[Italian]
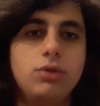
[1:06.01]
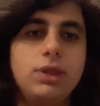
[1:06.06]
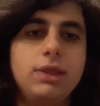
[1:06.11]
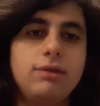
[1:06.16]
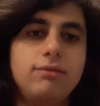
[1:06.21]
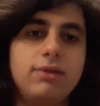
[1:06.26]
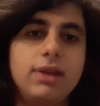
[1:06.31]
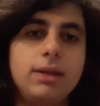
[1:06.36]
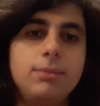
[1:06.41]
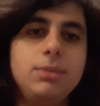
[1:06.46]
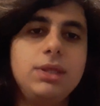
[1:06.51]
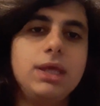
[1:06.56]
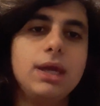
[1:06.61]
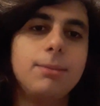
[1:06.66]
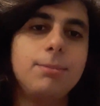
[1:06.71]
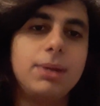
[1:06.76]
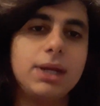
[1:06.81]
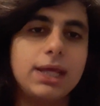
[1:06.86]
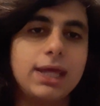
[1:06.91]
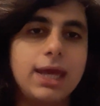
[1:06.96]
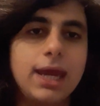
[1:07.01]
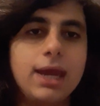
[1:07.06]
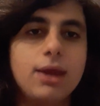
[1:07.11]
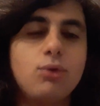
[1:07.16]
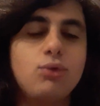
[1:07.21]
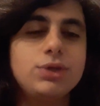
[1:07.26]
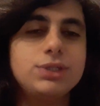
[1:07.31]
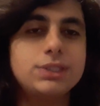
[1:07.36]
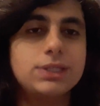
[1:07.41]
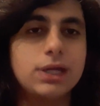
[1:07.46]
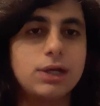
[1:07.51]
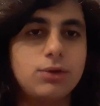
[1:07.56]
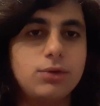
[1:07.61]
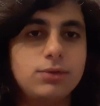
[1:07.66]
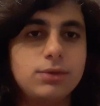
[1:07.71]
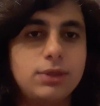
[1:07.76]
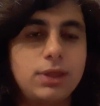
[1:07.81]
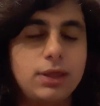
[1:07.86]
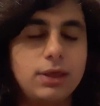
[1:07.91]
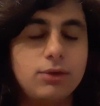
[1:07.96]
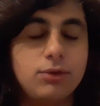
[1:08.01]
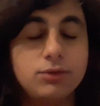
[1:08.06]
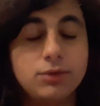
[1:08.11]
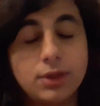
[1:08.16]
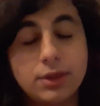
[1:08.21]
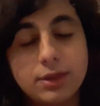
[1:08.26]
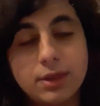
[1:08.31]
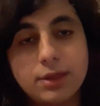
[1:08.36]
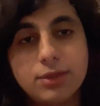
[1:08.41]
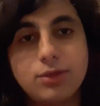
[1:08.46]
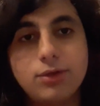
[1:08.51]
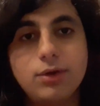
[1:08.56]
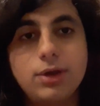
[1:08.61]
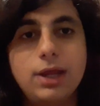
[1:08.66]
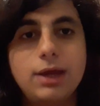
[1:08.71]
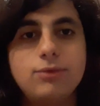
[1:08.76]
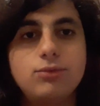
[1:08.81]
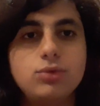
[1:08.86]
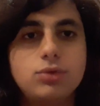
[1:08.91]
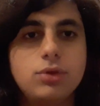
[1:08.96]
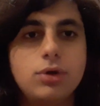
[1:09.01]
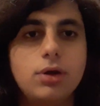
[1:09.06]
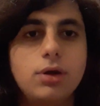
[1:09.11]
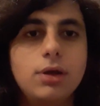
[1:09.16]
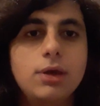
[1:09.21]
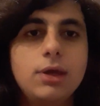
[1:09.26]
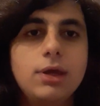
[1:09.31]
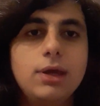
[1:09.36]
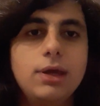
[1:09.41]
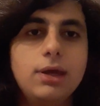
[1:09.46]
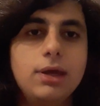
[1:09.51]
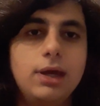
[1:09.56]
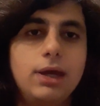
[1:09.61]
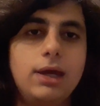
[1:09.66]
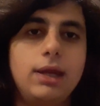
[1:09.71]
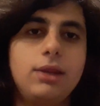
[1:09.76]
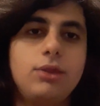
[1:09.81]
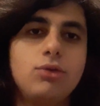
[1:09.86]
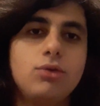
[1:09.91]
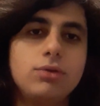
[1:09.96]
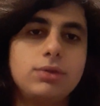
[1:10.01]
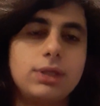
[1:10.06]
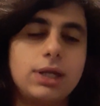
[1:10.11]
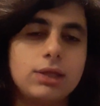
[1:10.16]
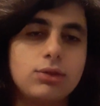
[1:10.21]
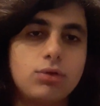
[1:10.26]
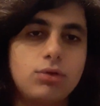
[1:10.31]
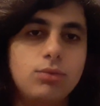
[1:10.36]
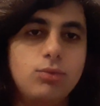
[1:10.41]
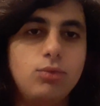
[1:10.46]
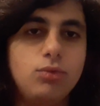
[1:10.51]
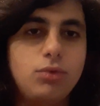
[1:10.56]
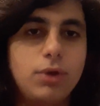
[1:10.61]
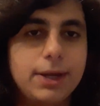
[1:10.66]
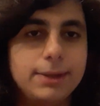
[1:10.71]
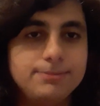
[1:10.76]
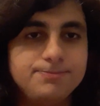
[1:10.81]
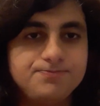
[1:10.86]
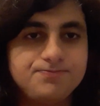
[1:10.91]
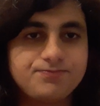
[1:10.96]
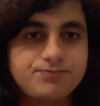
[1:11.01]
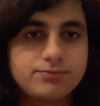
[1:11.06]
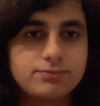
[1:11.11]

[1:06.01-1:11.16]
dirvi la mia, perché questa conte- contestazione ha, avuto, ha riscontrato comunque